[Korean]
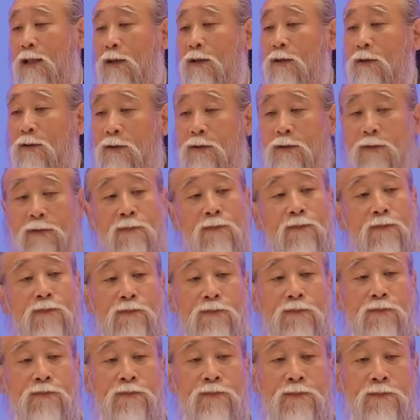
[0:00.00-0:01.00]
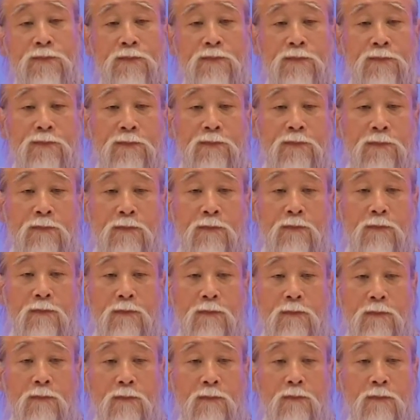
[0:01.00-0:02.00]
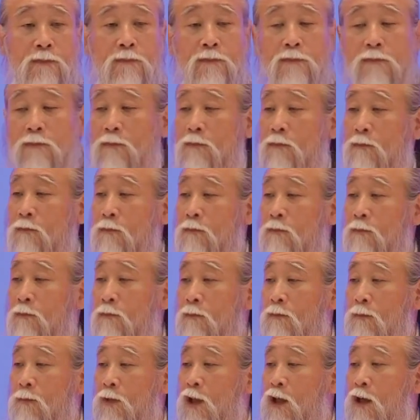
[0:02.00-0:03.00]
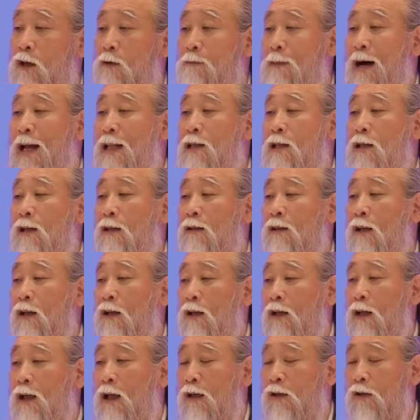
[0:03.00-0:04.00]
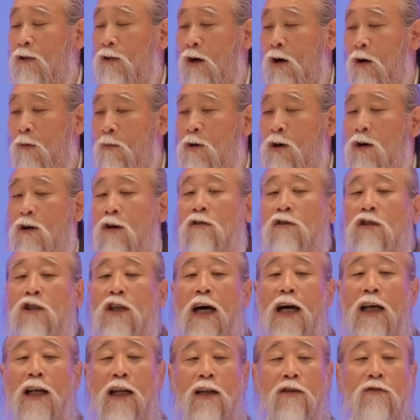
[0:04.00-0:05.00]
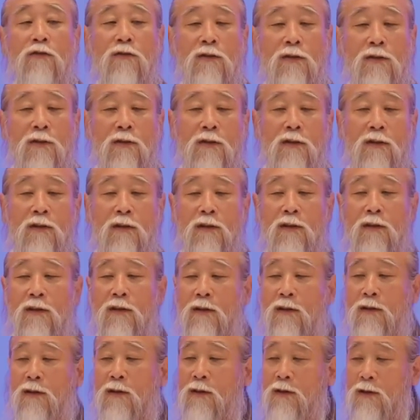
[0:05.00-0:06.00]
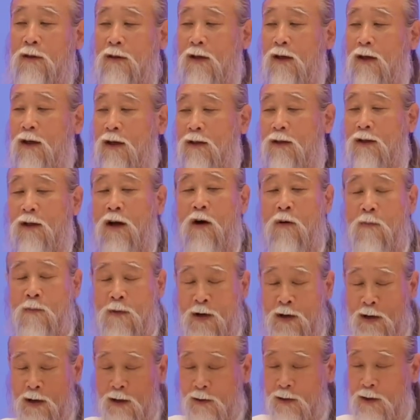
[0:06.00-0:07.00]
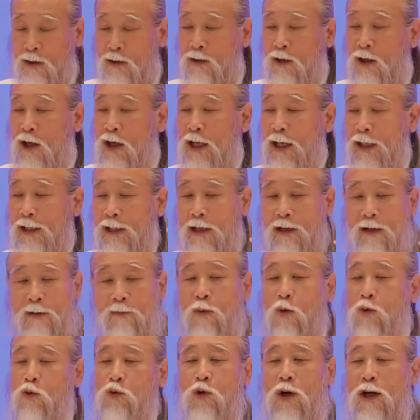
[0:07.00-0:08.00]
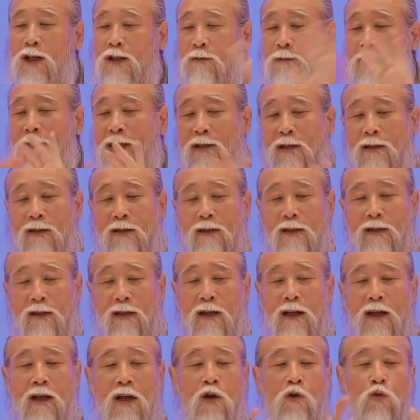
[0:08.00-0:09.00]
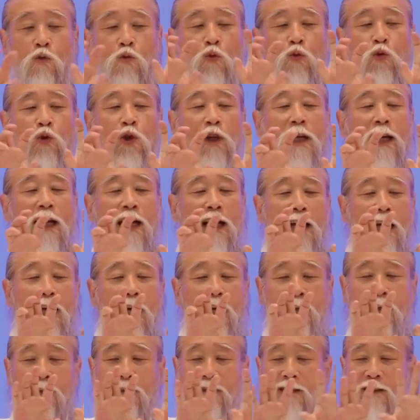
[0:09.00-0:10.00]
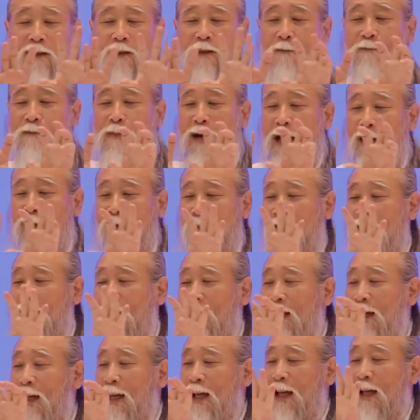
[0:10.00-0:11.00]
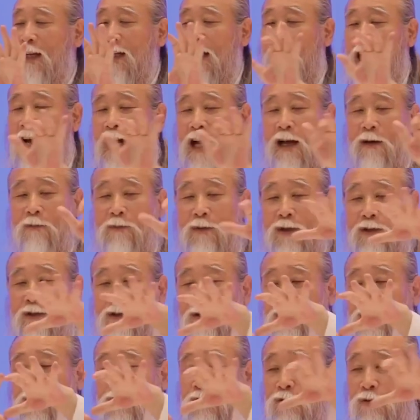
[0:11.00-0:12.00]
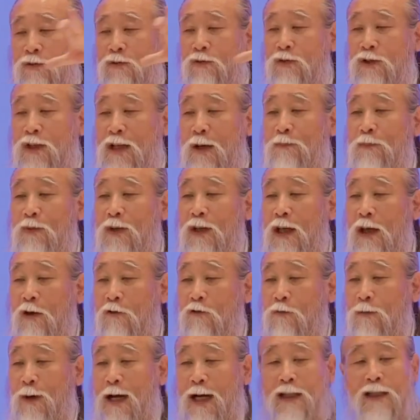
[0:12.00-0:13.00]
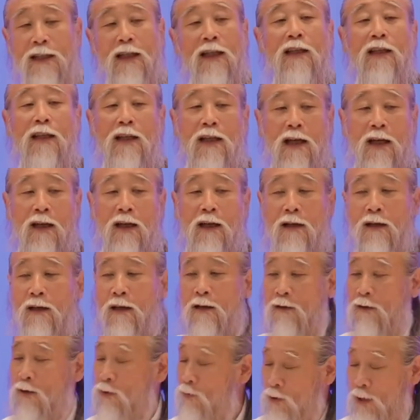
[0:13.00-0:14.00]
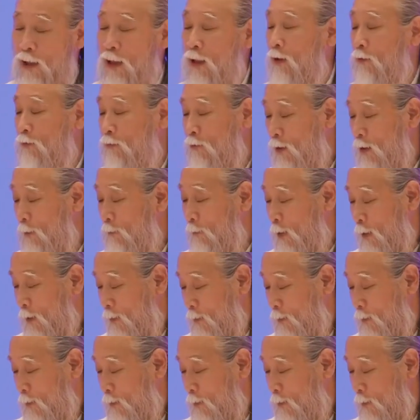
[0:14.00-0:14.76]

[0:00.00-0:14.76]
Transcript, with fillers: 돼요. 음, 그걸 만질 테니까 너무 걱정 안 해도 아, 너무 걱정 거기에다가 몰두하지 마세요. 우리가 하는 일을 바르게 해 나가면서 스스로 잡히게끔 할 테니까 걱정 안 해도 됩니다.